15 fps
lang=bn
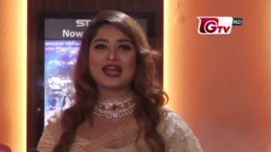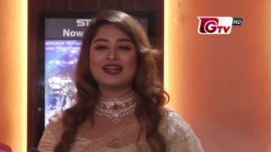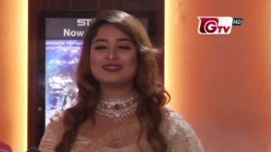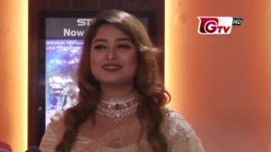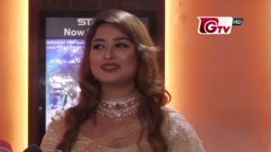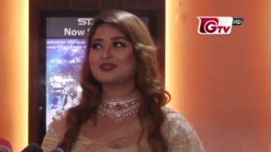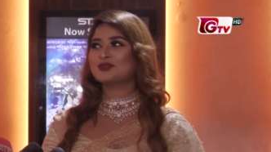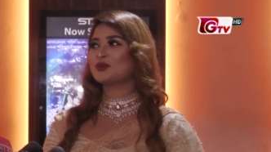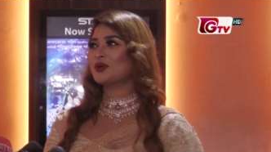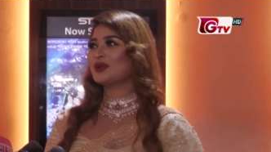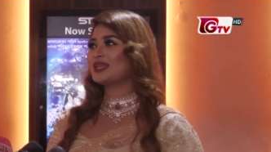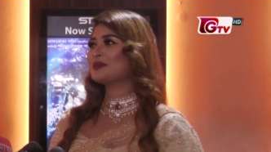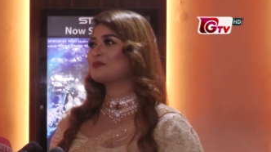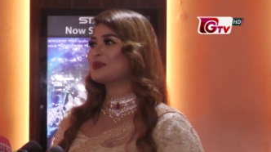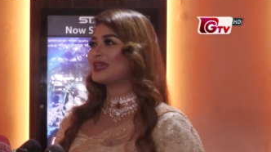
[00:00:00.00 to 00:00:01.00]
আজকে তো
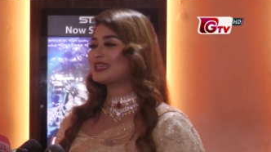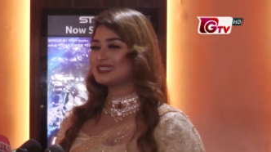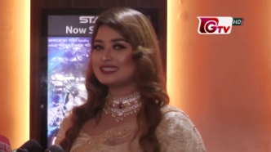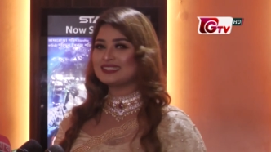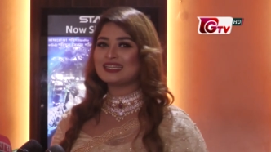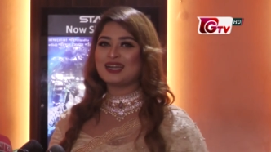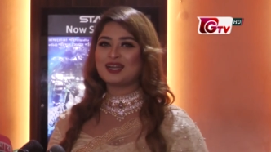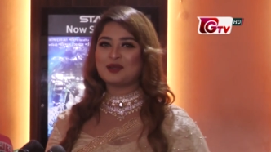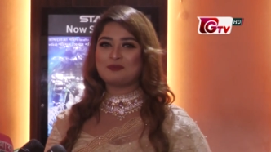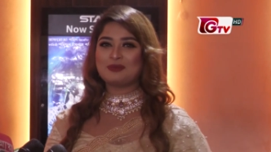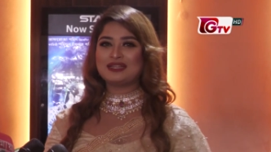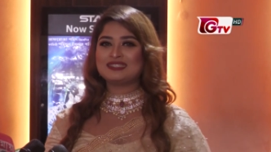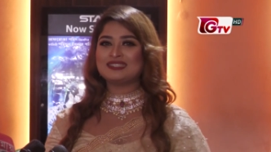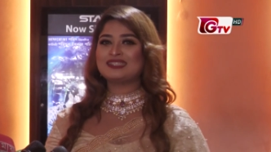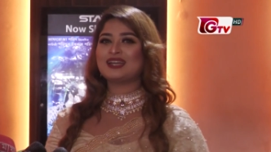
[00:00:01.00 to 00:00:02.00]
অনেক বেশি সারা
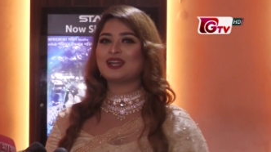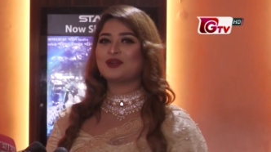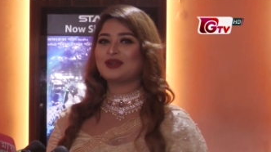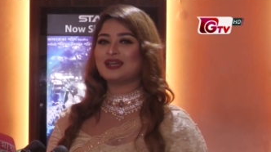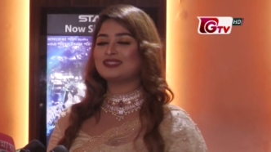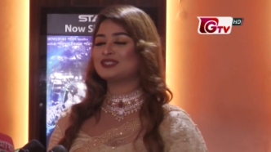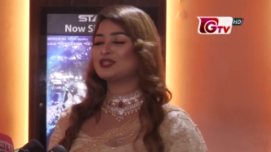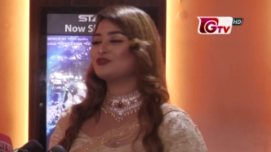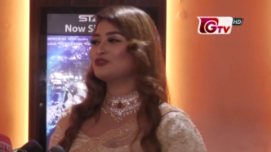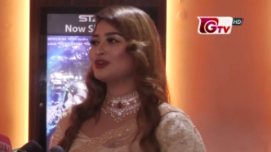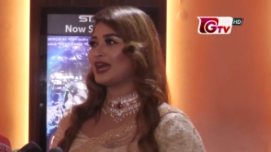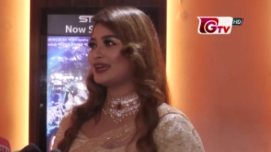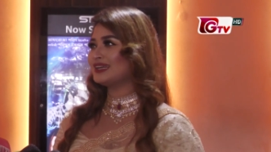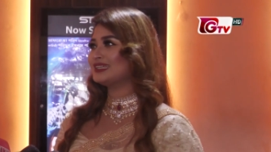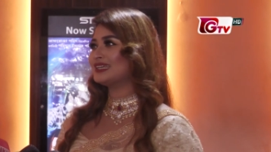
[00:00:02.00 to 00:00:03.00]
পাচ্ছি কারণ আজকে
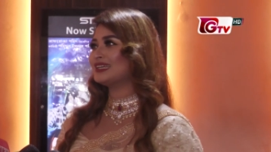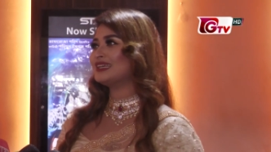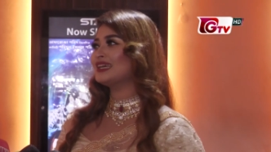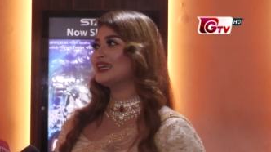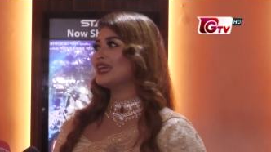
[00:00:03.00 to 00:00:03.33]
ফ্রাইডে